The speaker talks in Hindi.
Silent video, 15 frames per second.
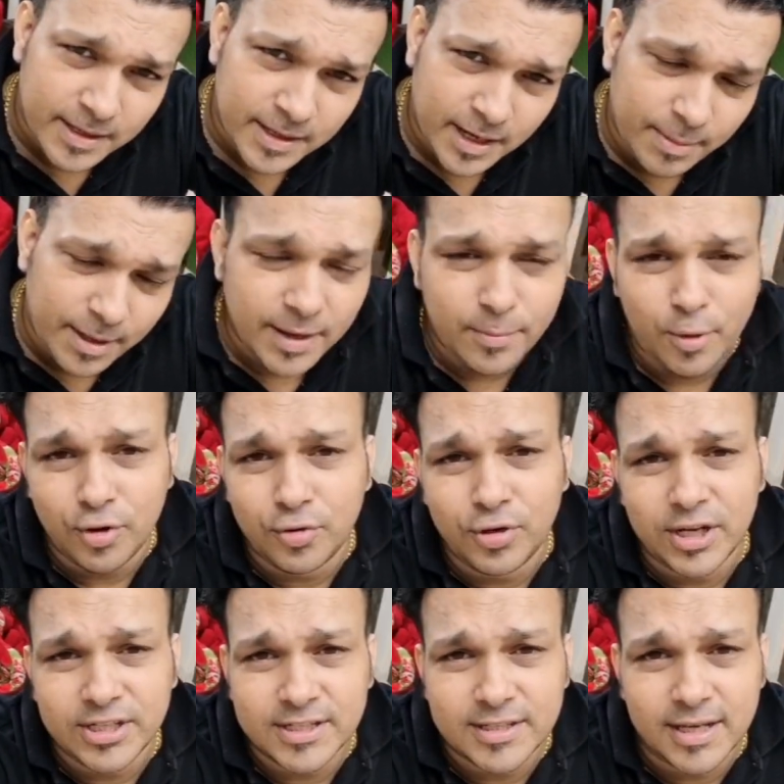हमारा
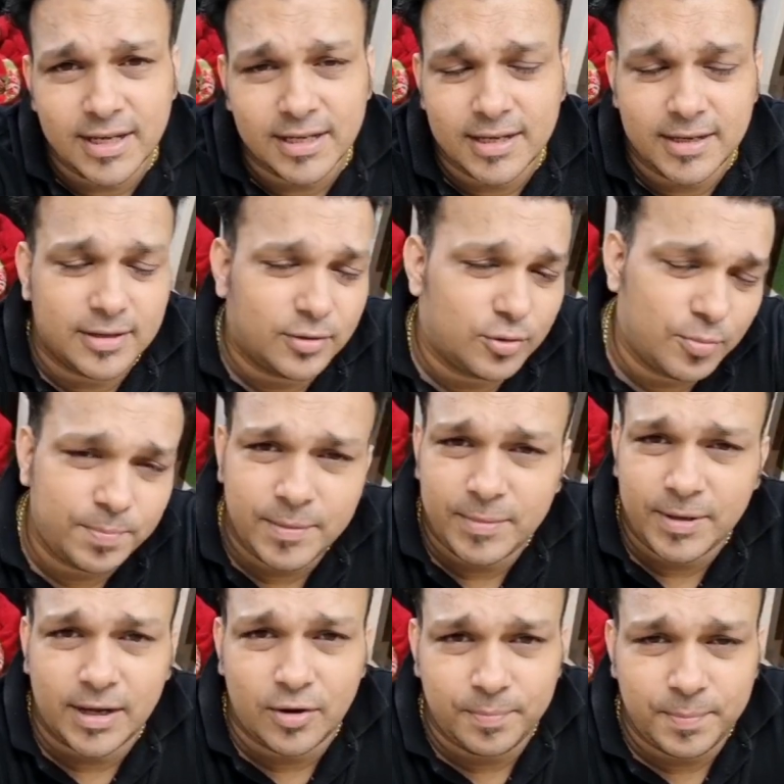मॉड्यूल है जैसे कि ग्रुप में
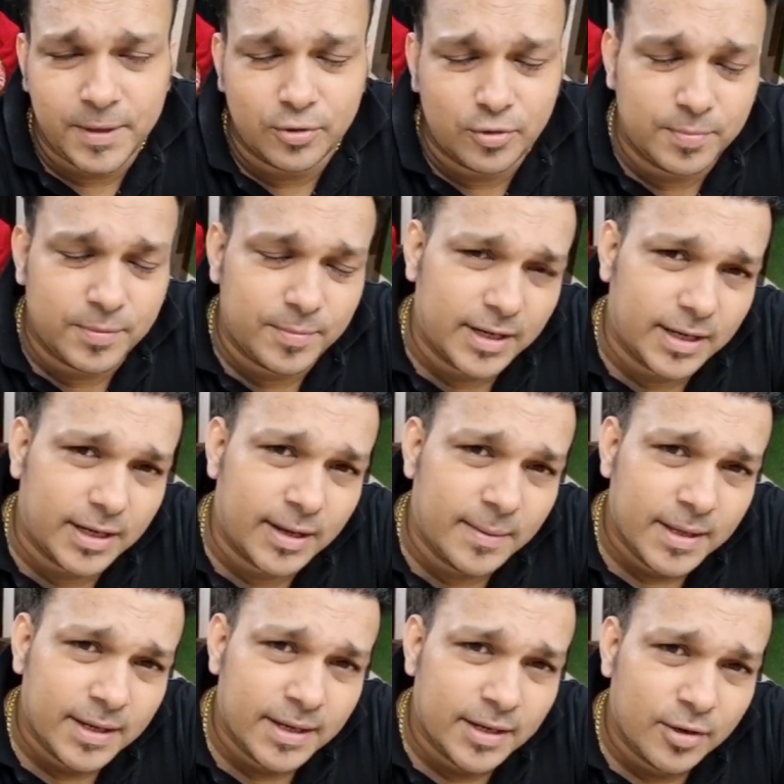मिलेगा वो पेड ग्रुप में मिलेगा
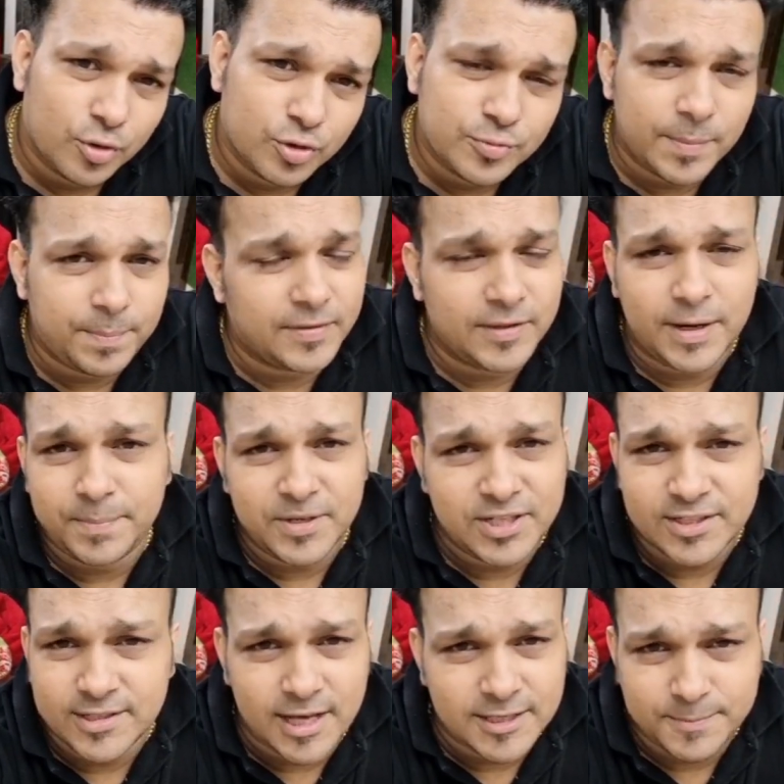उसमें पंद्रह
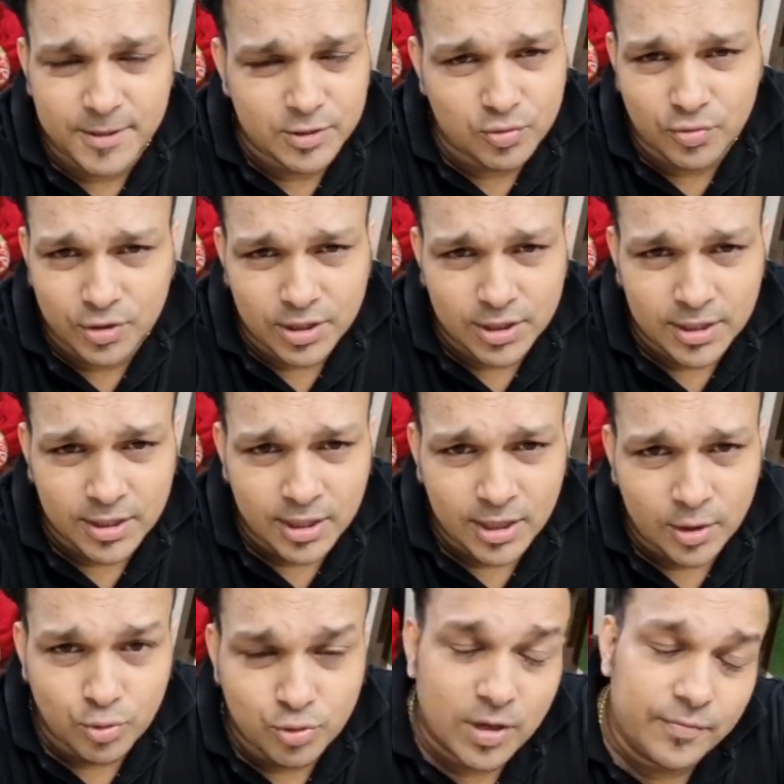पेजेस के आसपास होंगे
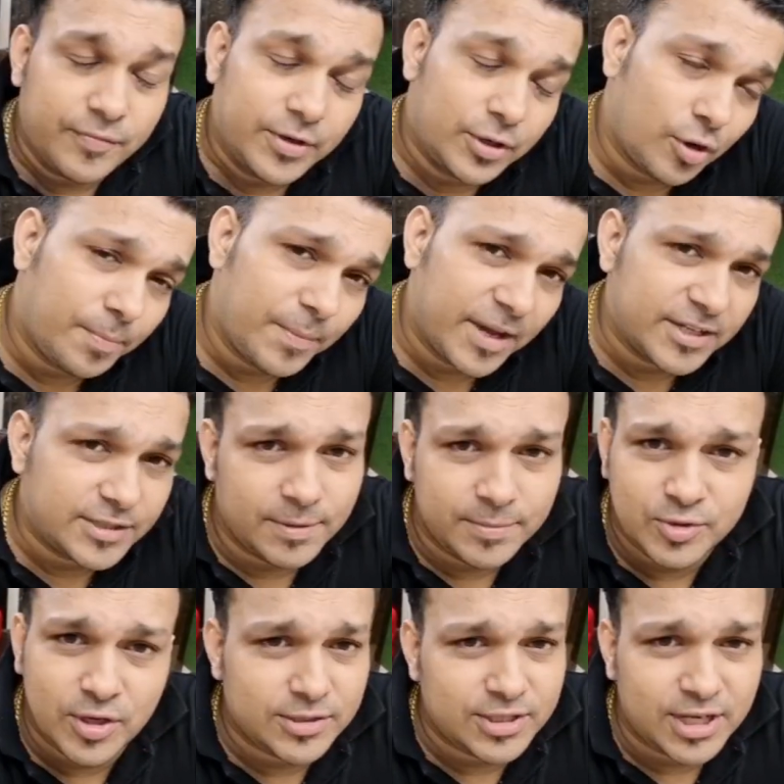उसका वीडियो
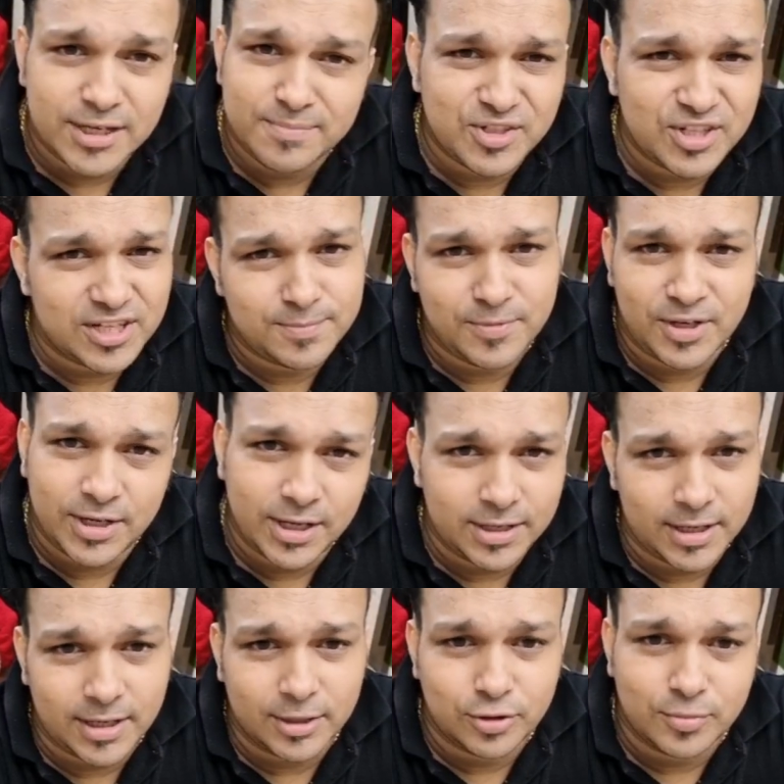मैक्सिमम जो है चालीस पचास मिनट का ही
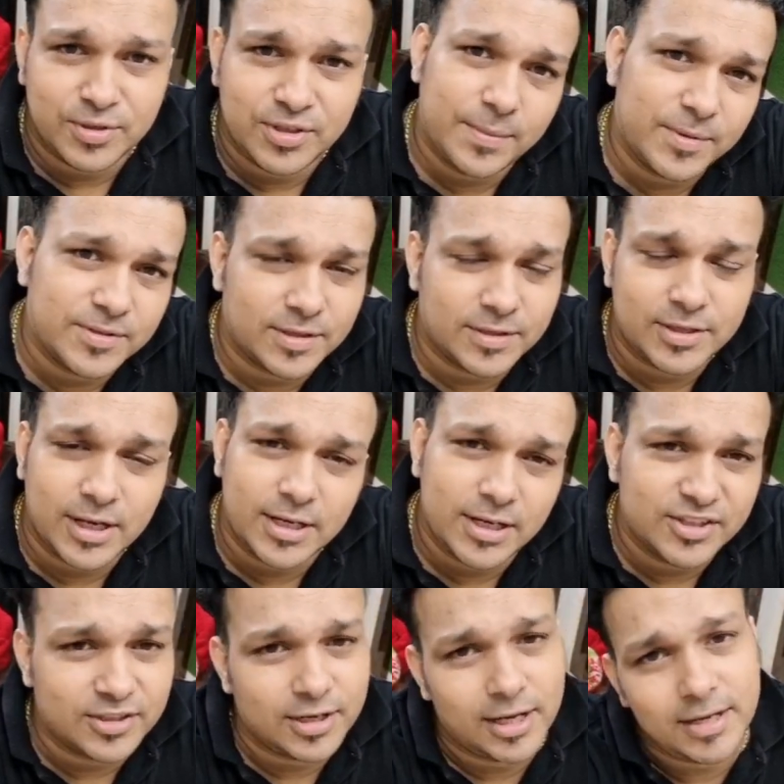रहेगा तो भैया बस
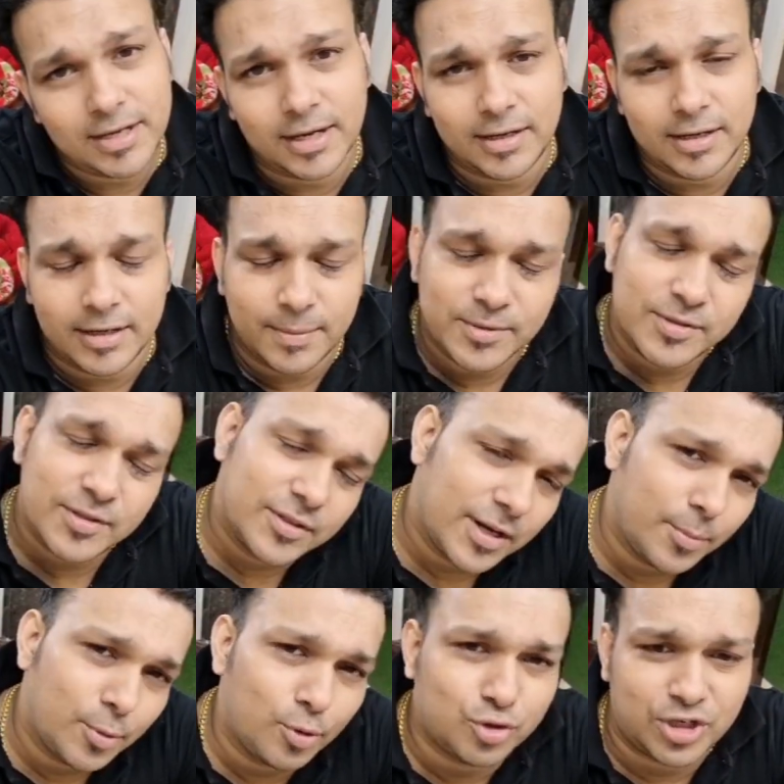डेली इतना ही कर लेना बस
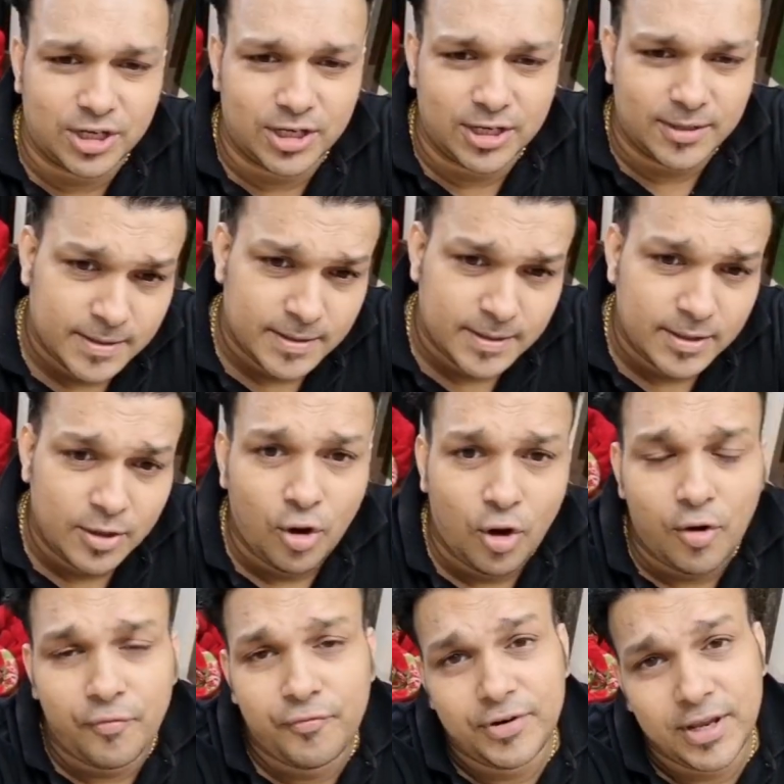इतने में हो जाएगा
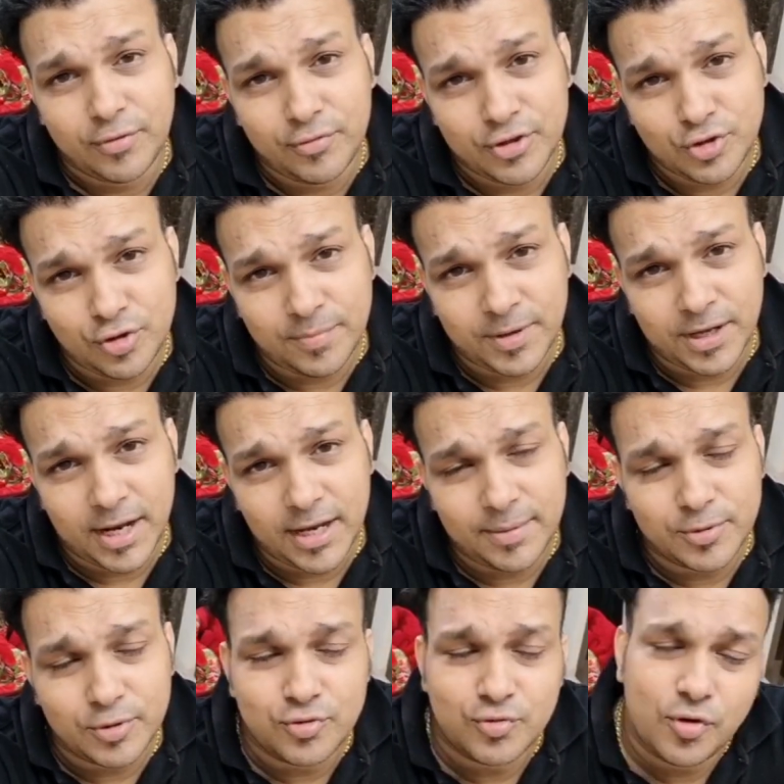और फ्री क्विज जो हम
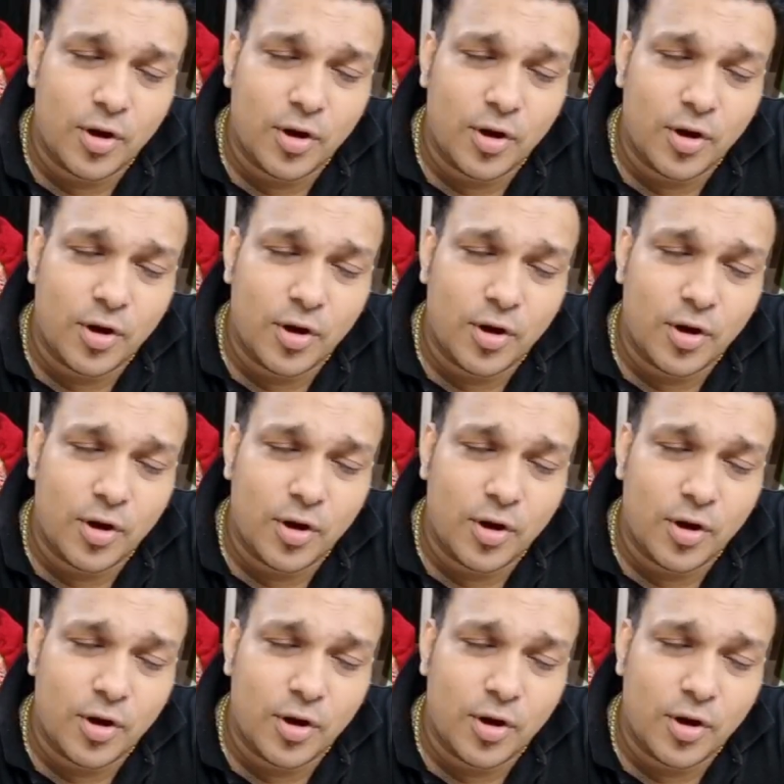कराएंगे बस उसको